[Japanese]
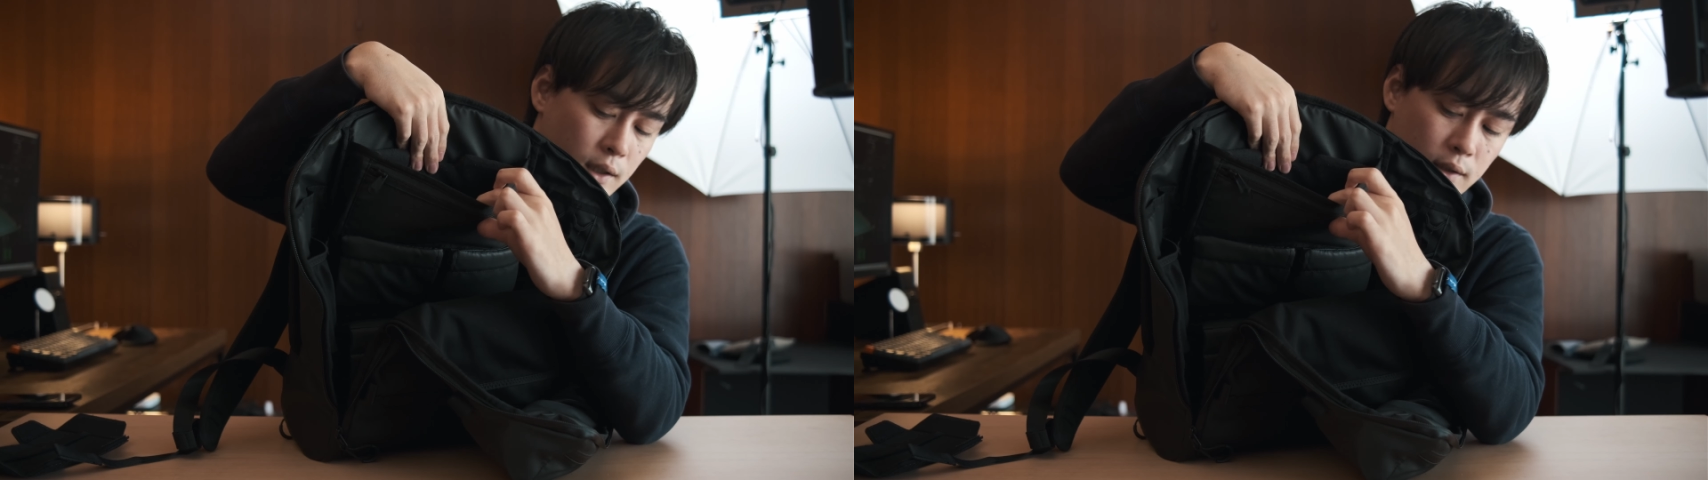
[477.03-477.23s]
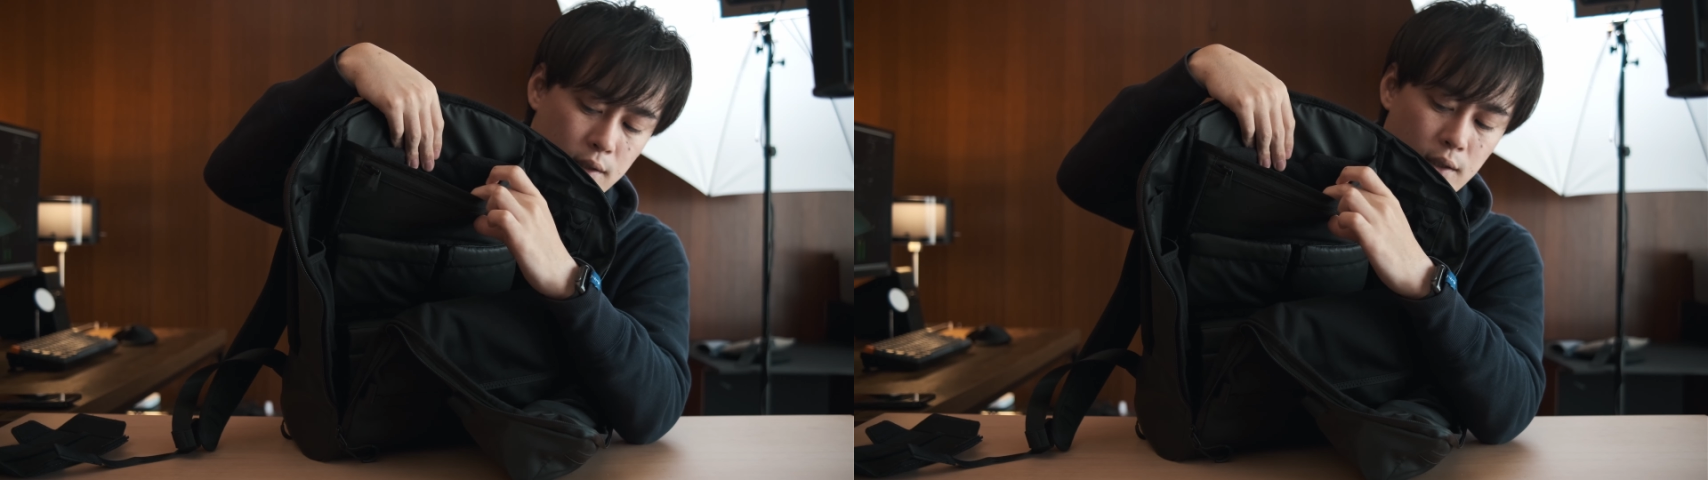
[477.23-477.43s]

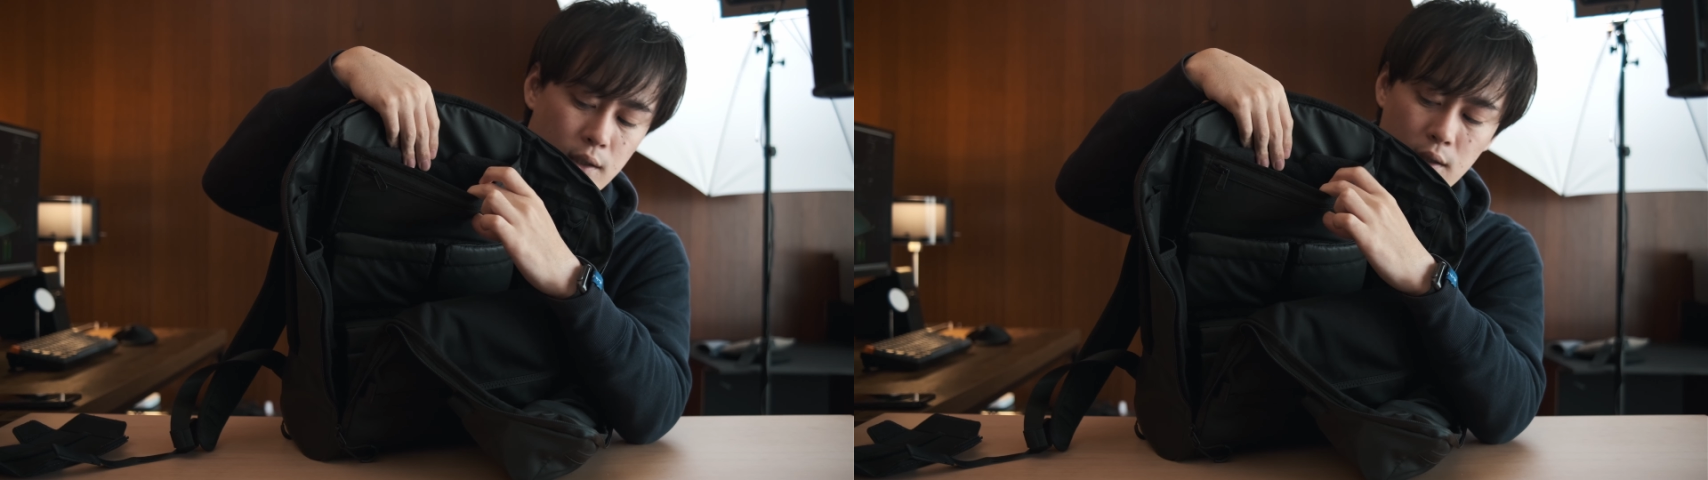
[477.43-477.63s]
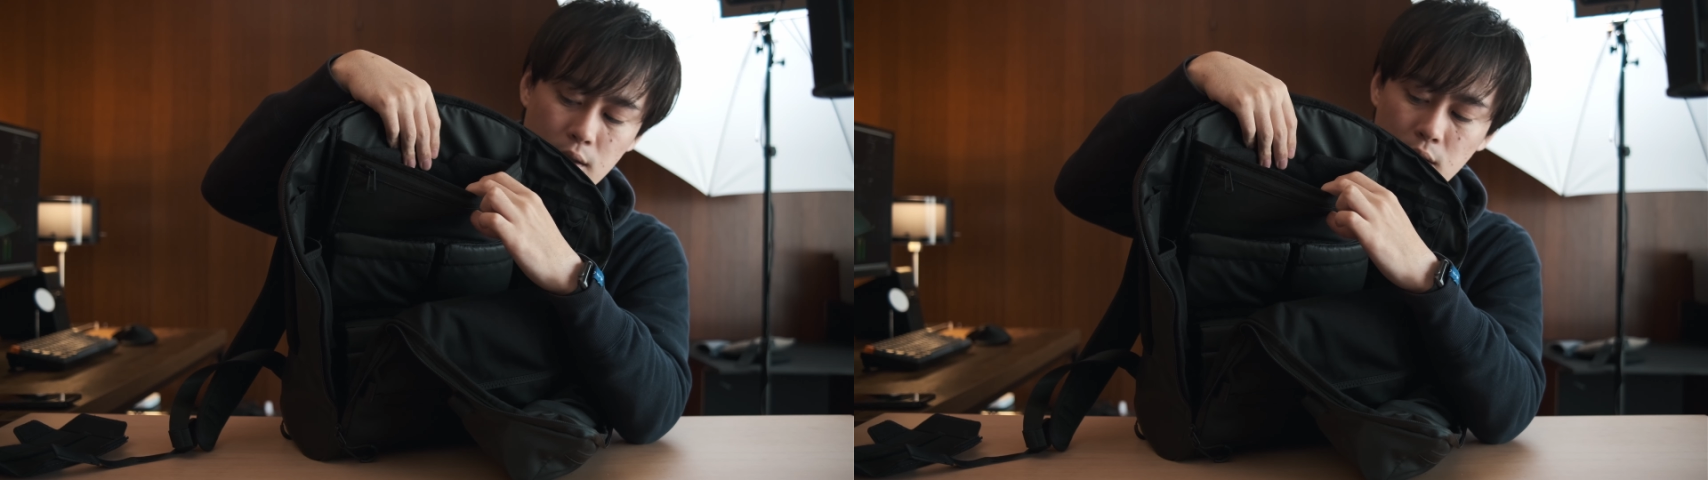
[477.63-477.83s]
だか
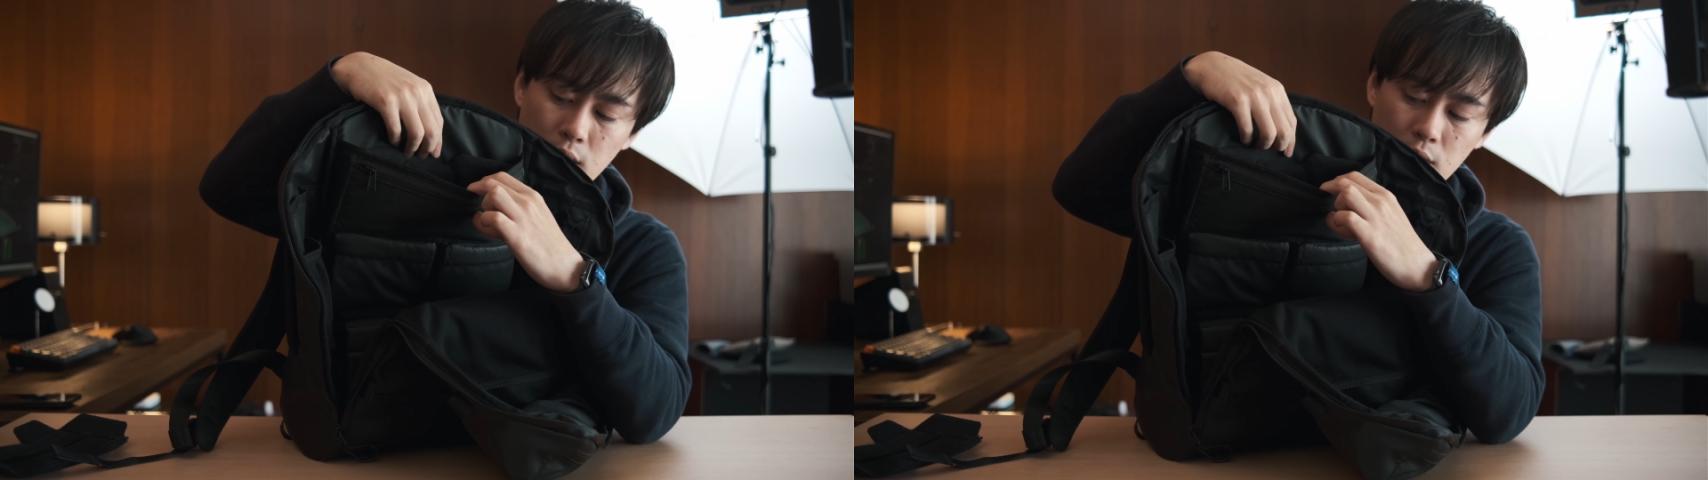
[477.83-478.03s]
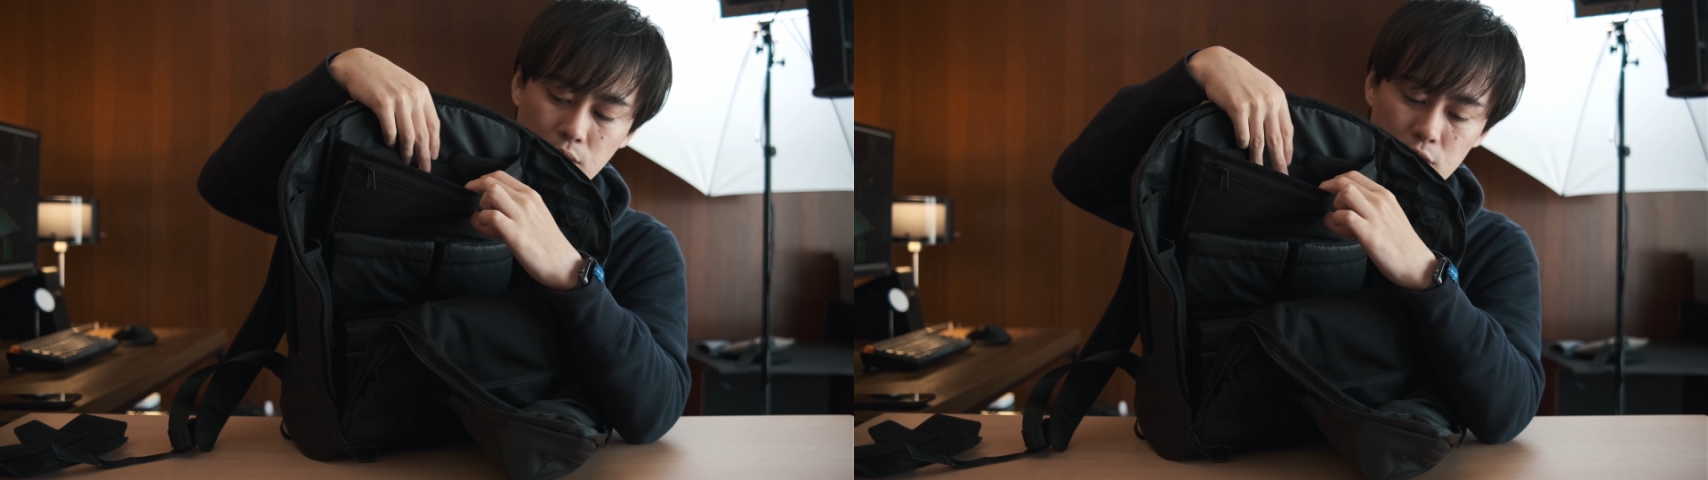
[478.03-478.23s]
ら
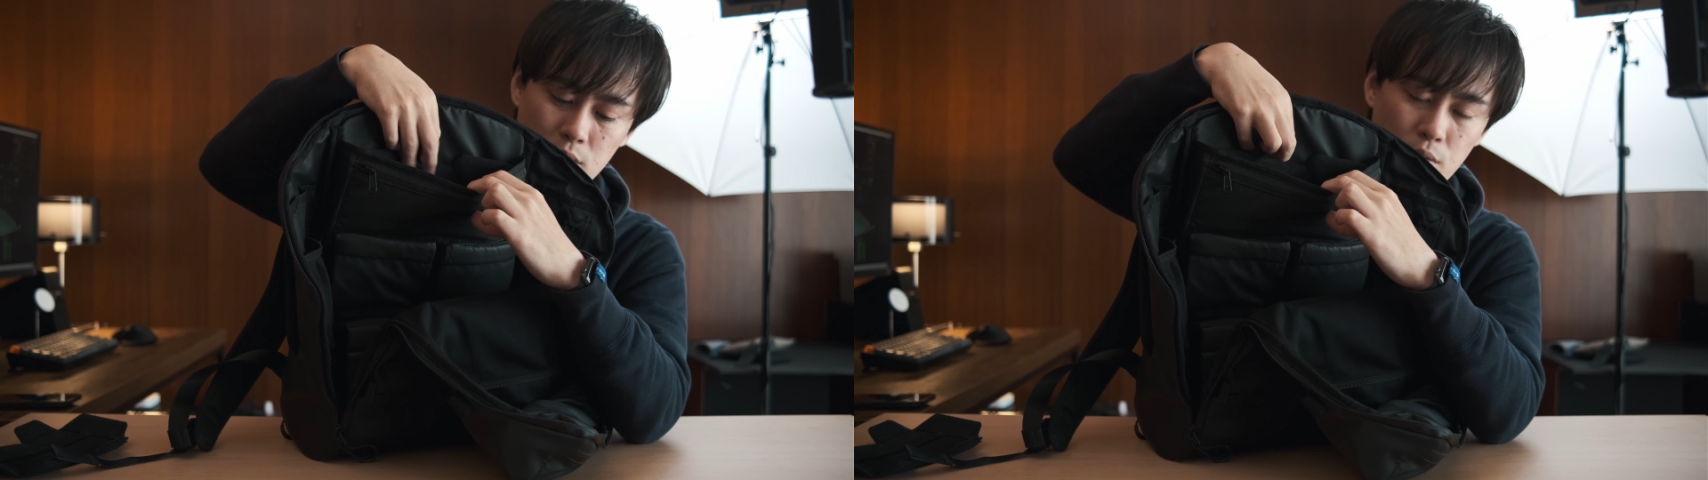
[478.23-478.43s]
どっち